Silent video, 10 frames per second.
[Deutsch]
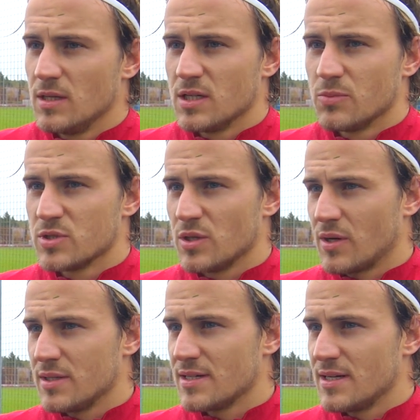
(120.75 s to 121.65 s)
Ich muss auch
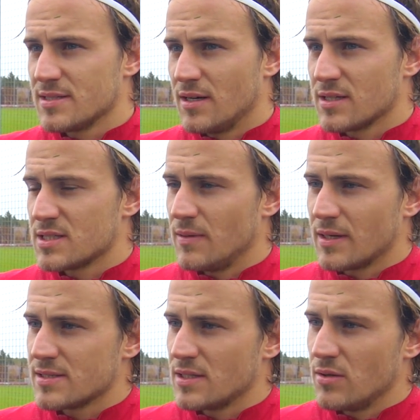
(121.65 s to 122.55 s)
ganz ehrlich sagen, das war
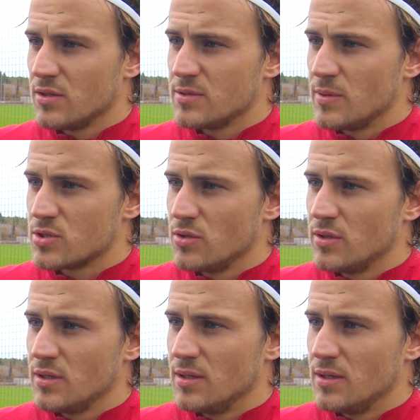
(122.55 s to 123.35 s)
gestern auch nicht mehr schön.